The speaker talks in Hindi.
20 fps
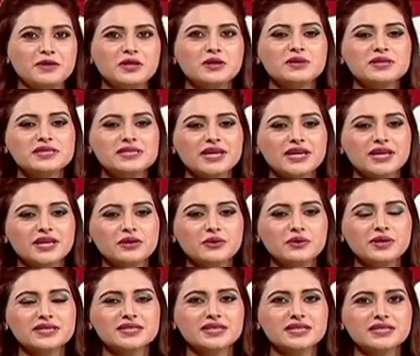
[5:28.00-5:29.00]
बिल्कुल सही
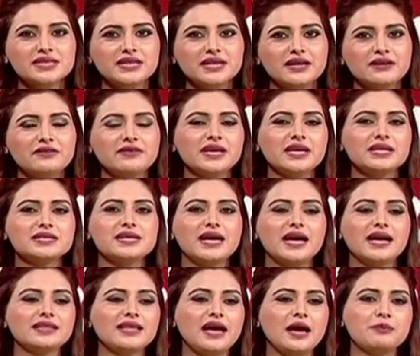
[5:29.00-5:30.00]
क्योंकि संजय गढ़वी के
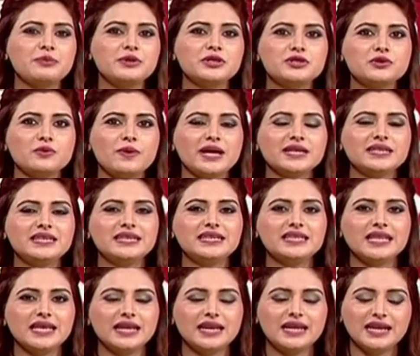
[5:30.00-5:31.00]
साथ आपने शुरुआत की
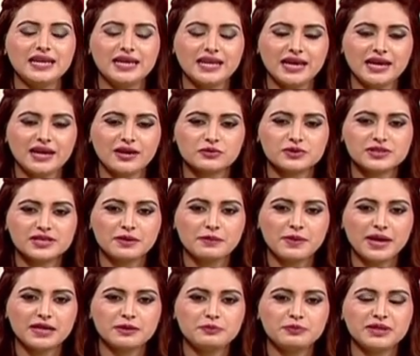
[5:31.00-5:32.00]
तेरे लिए उसके
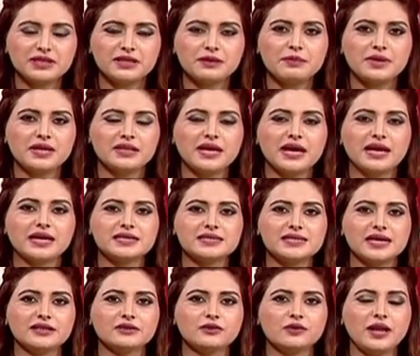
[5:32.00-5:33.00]
बाद प्रीतम दा के
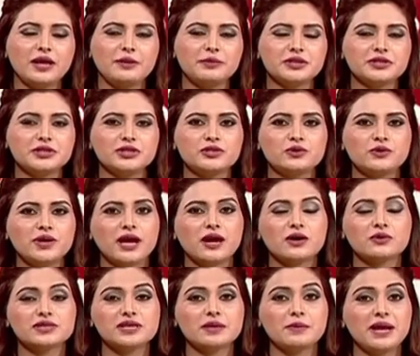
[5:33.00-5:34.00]
साथ कोलेबोरेशन
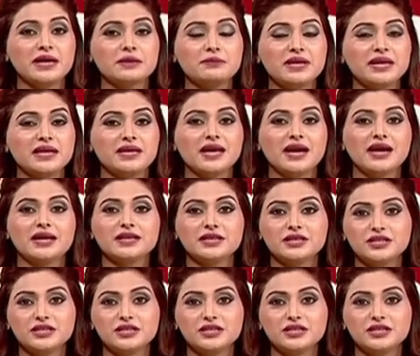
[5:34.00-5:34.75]
जुड़ा उसके बाद मेरे यार